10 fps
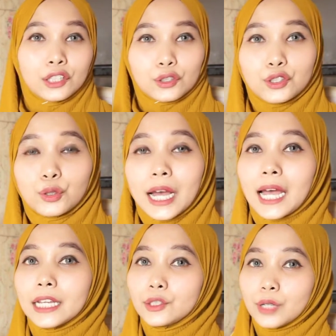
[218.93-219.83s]
Terus juga
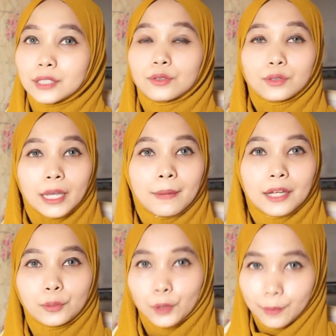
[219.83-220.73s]
ada juga susu yang
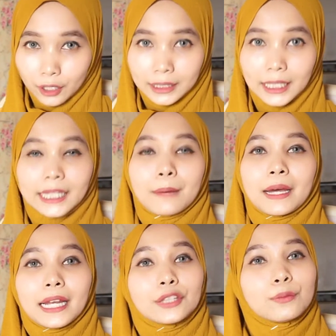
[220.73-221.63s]
mengandung probiotik yang
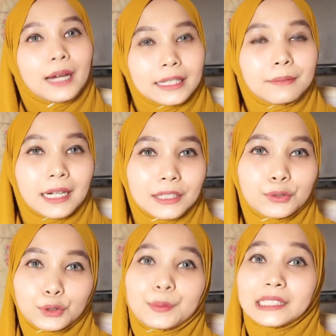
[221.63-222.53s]
mana itu baik banget
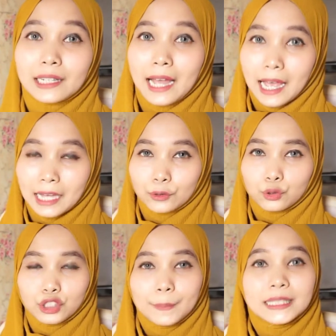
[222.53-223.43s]
untuk pencernaan,
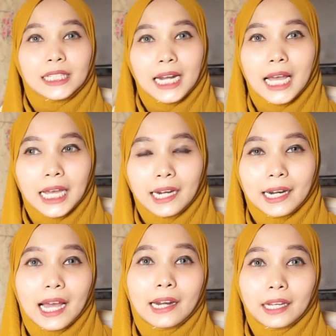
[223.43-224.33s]
khususnya pencernaan
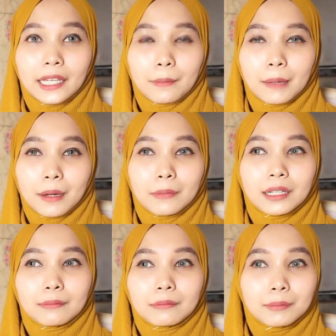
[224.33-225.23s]
anak-anak yang memang
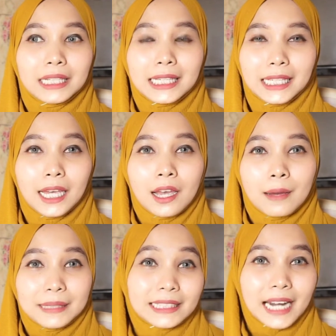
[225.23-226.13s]
memiliki
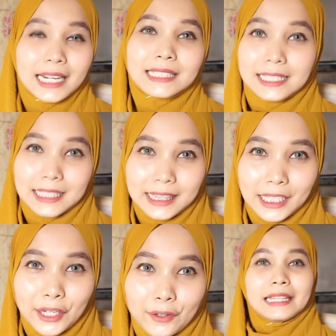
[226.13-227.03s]
pencernaan yang
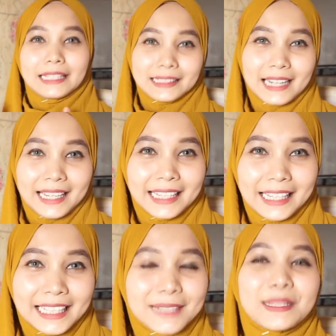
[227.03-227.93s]
sensitif. Yang
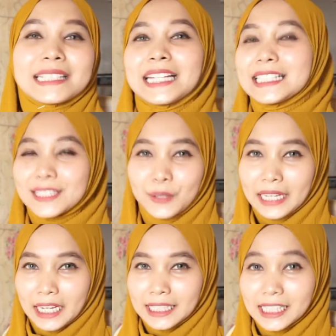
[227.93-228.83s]
terakhir bisa
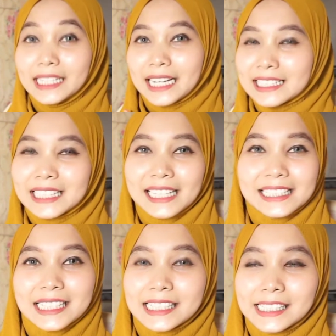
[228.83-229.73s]
disesuaikan aja dengan
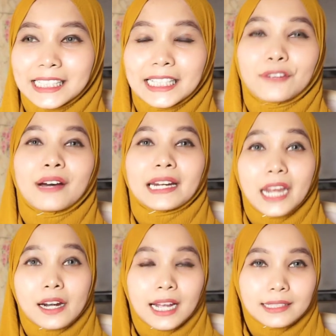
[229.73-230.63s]
selera si kecil.
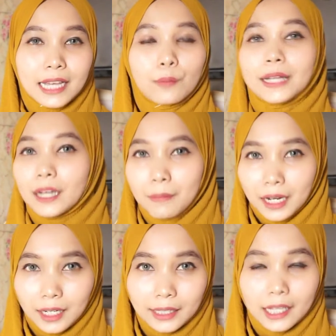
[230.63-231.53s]
Varian rasa banyak
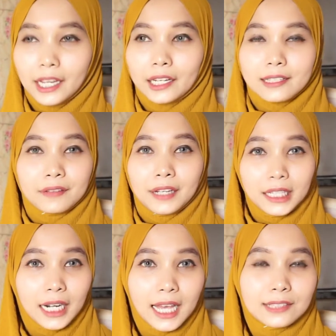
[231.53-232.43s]
banget, ada yang rasa
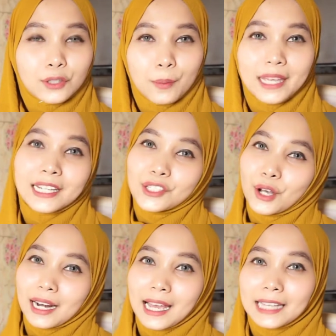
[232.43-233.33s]
vanila, stroberi,
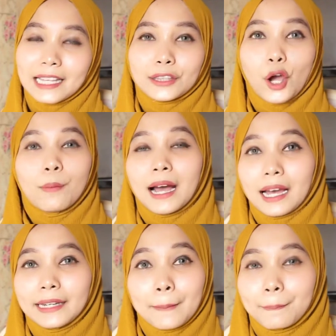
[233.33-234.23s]
coklat atau
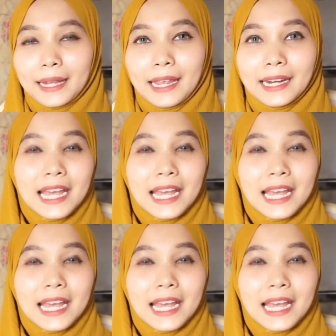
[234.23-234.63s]
bahkan yang plain.